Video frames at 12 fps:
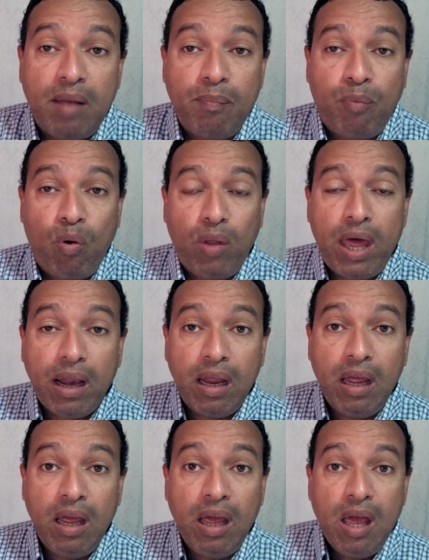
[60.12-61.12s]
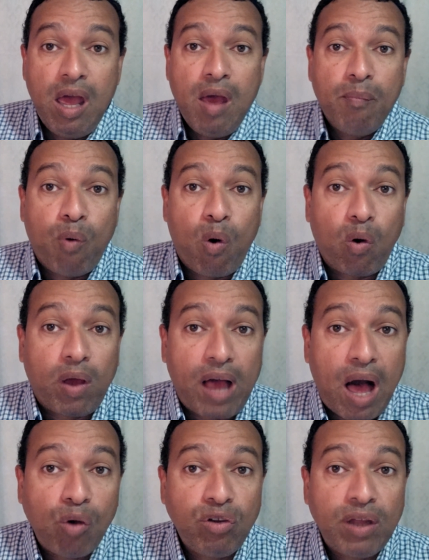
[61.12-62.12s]
del poder por
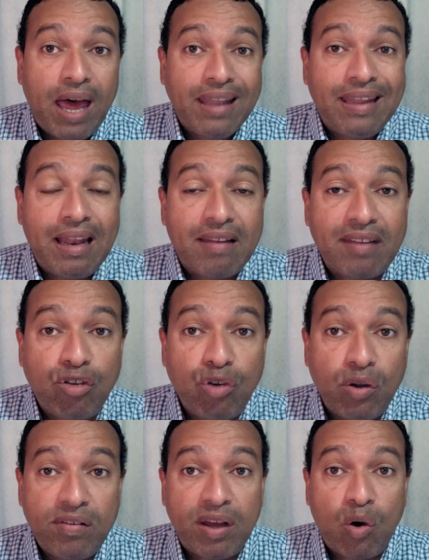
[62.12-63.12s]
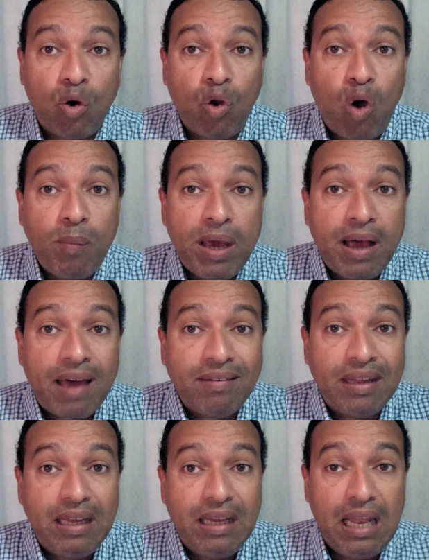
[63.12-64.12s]
causa de las sanciones
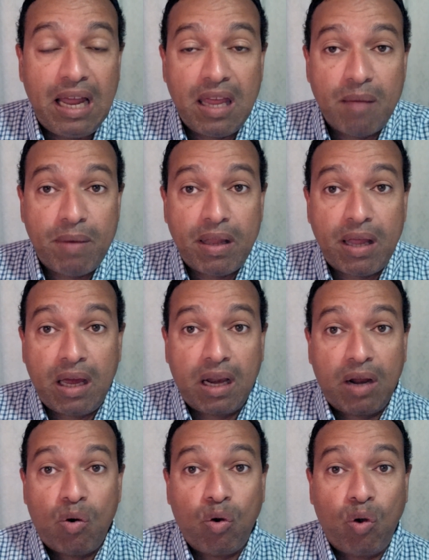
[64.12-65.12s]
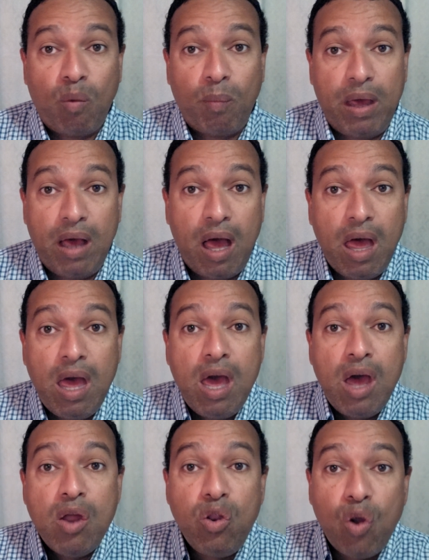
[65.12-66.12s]
económicas y la llamada guerra económica.
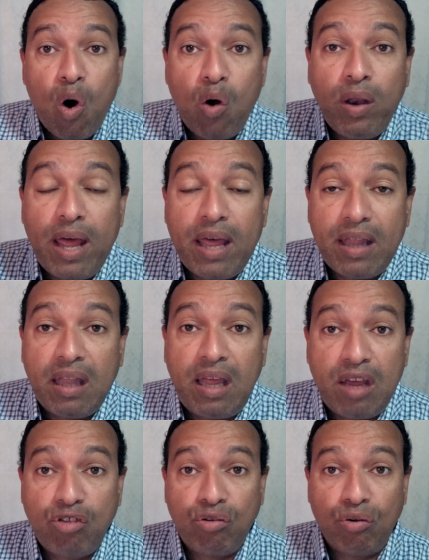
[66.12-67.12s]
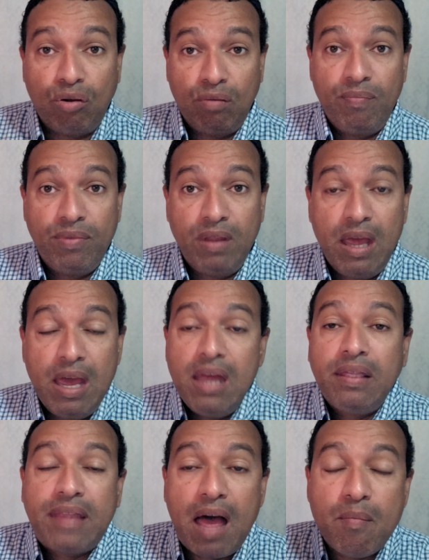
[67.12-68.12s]
No, nada de eso.
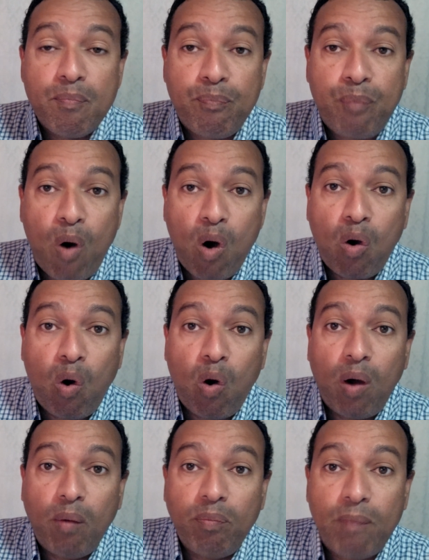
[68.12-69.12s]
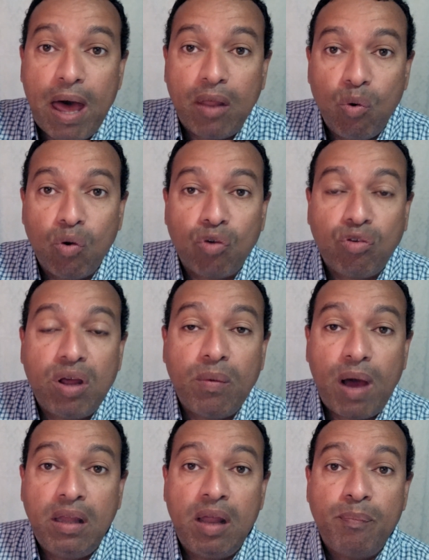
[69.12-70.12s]
Tampoco Maduro se
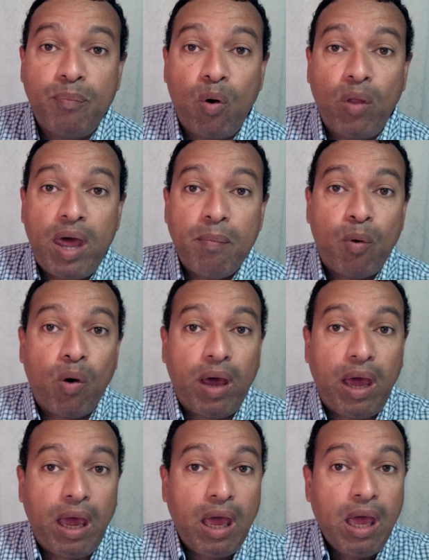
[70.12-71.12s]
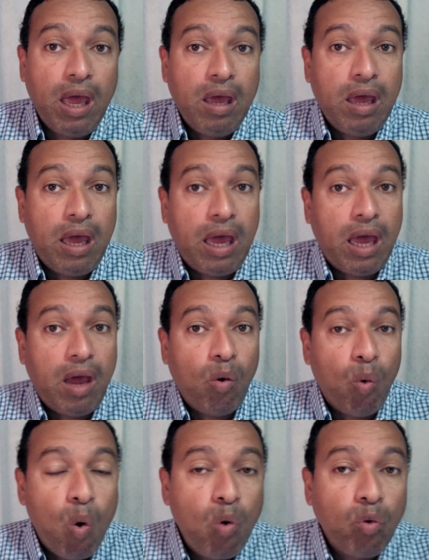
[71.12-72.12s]
va a ir del poder porque eh,
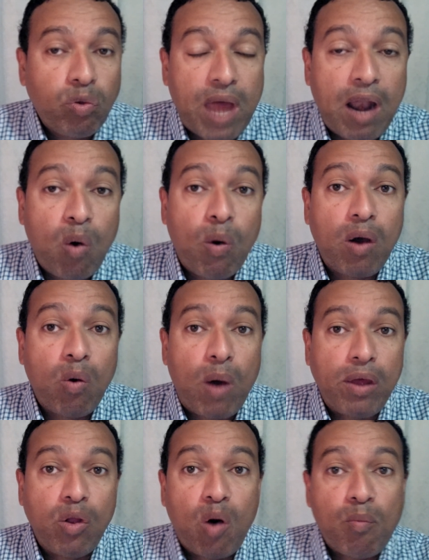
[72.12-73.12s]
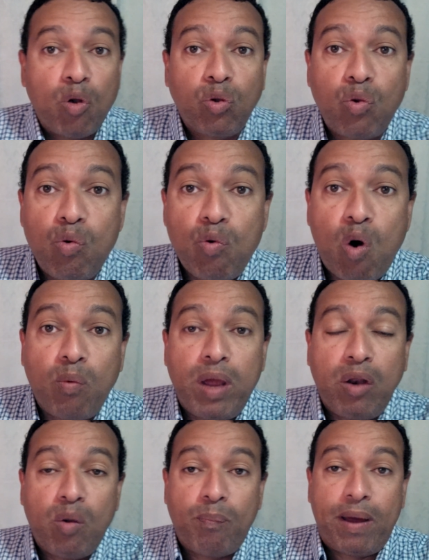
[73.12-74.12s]
un tal Juan Guaidó montó un
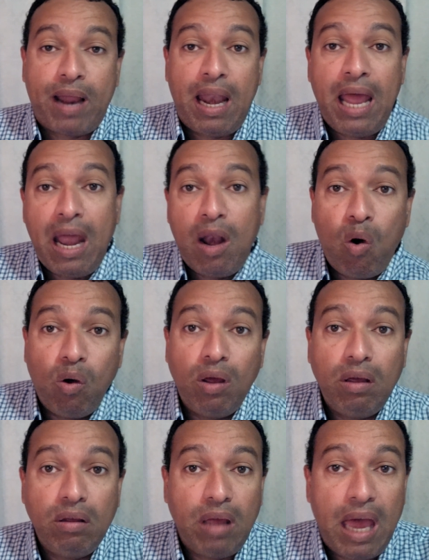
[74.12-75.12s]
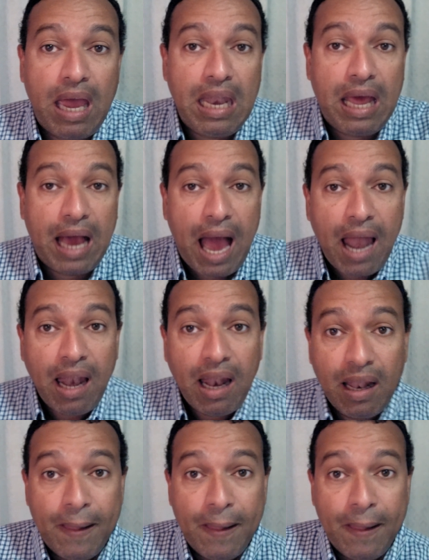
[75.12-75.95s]
gobierno paralelo e ilegal